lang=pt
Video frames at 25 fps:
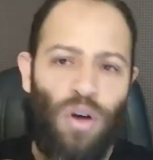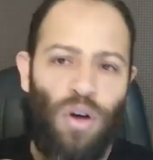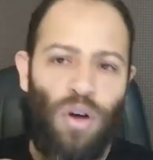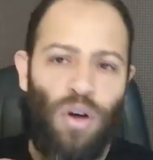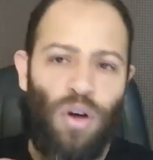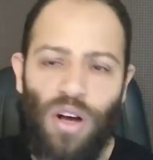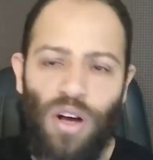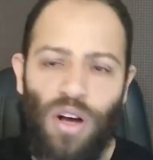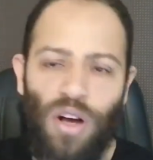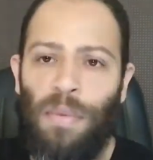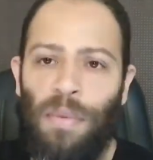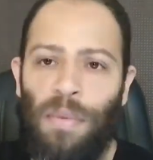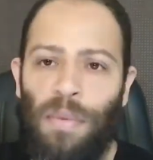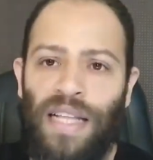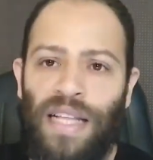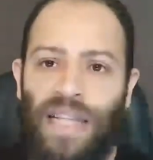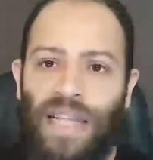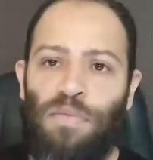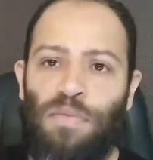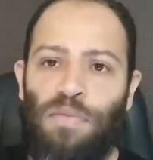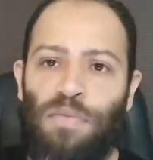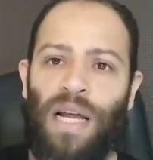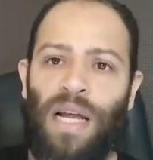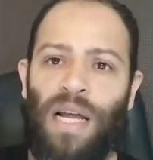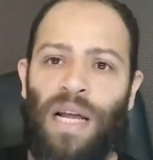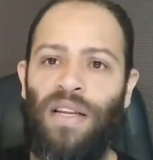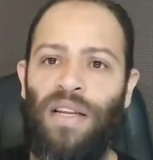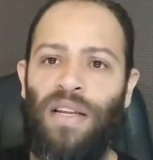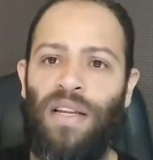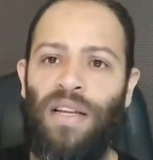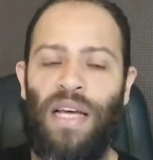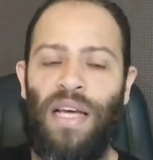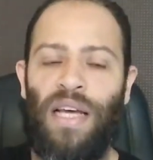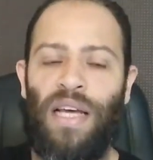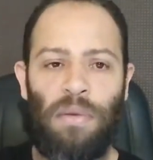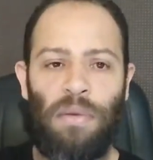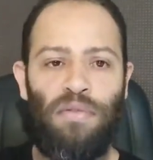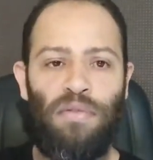Coloca uma batata espiral ali
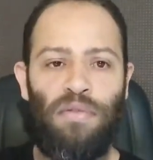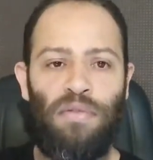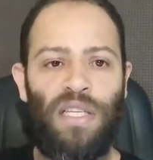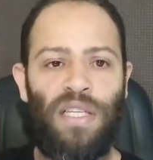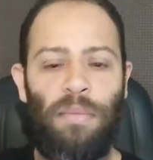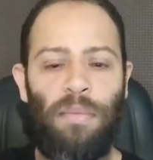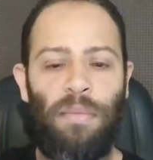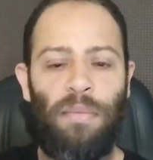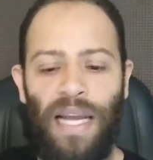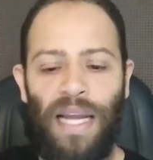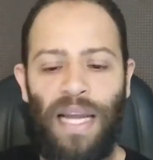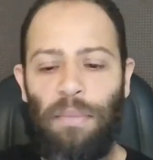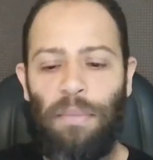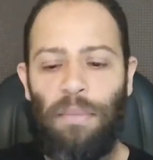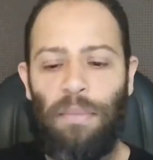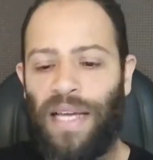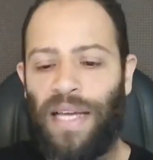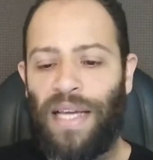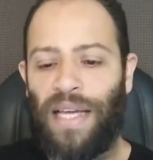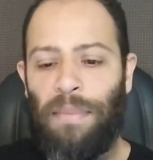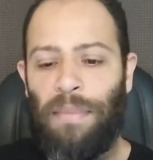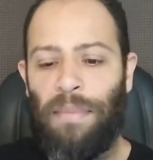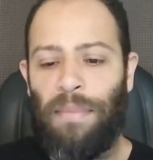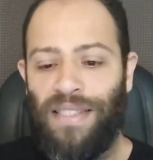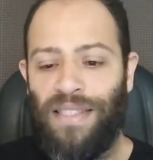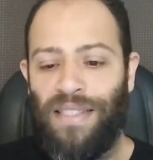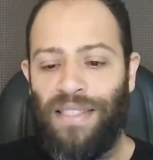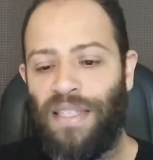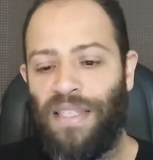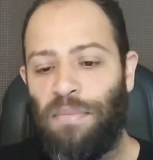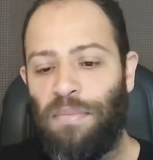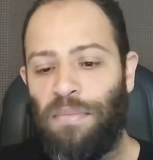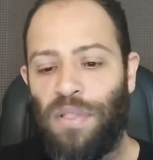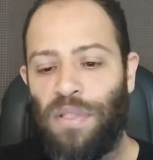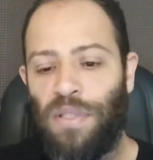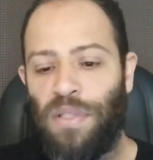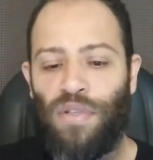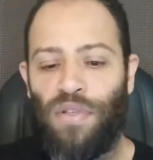para você trabalhar, porque ela é bem
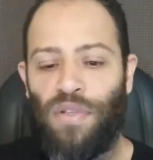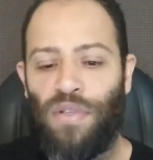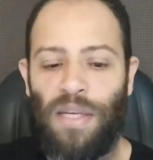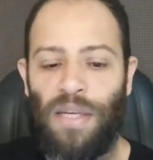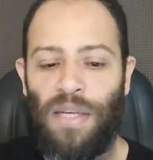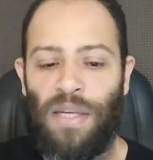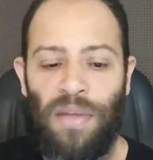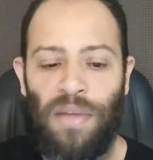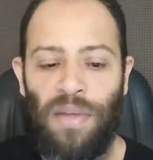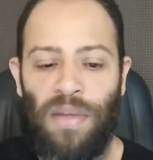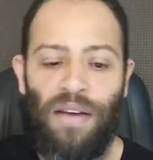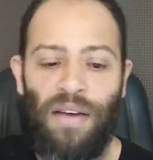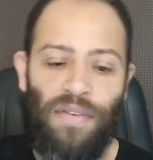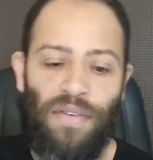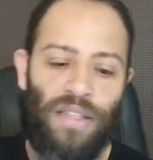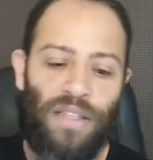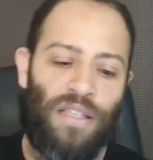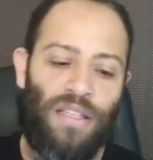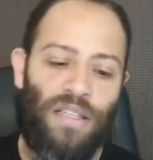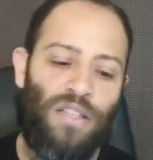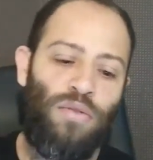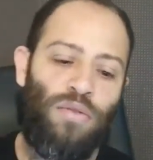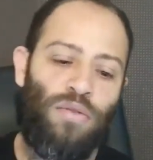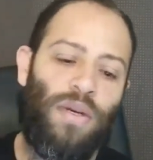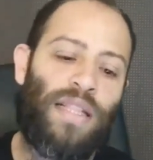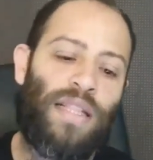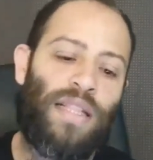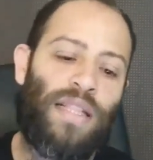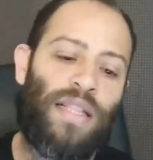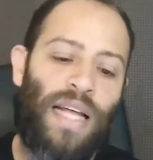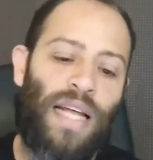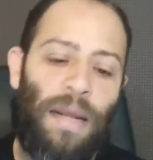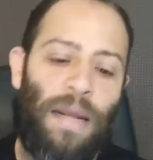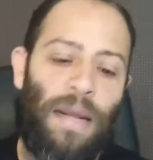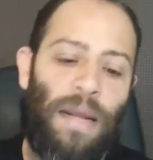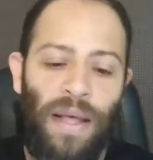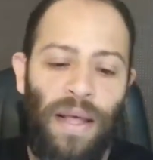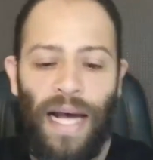simples de você fazer isso aí,
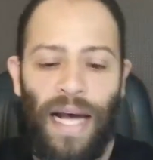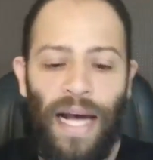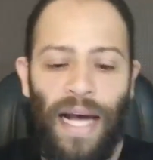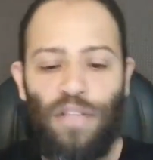tá?